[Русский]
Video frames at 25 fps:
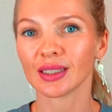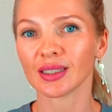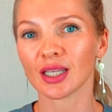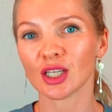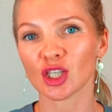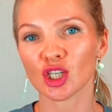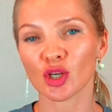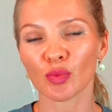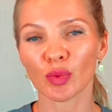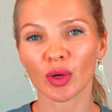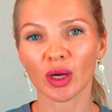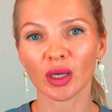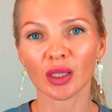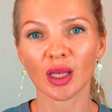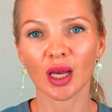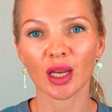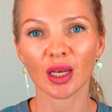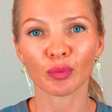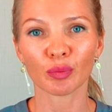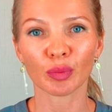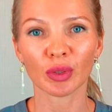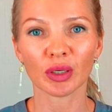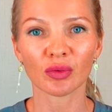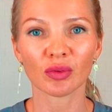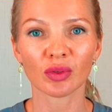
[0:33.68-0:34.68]
на нашем
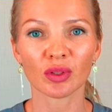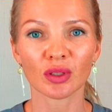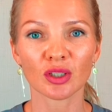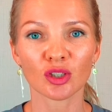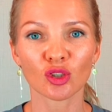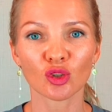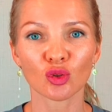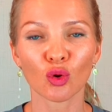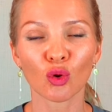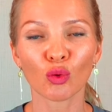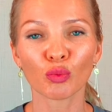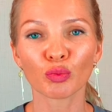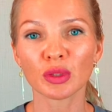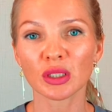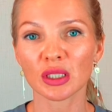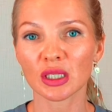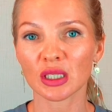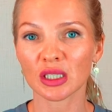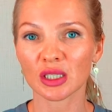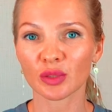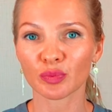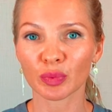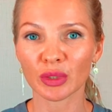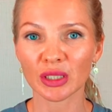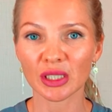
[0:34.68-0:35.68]
канале появилась
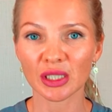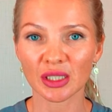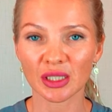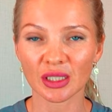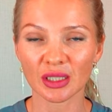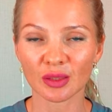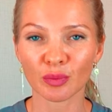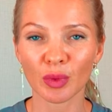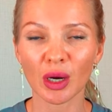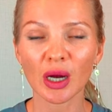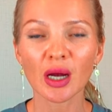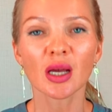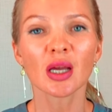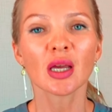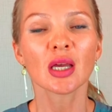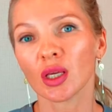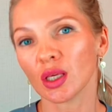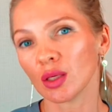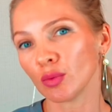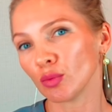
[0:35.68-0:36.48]
опция «Спасибо»,